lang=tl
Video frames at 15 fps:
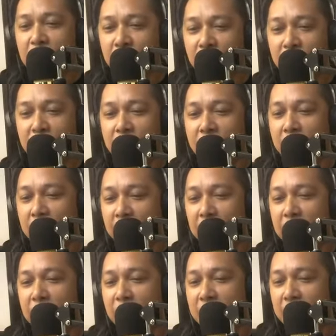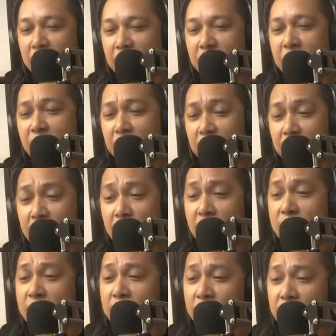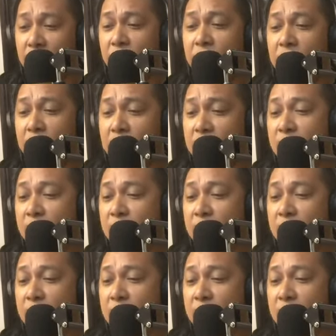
Pero kani uh, ah, mag-jamming-jamming lang sa tagaron.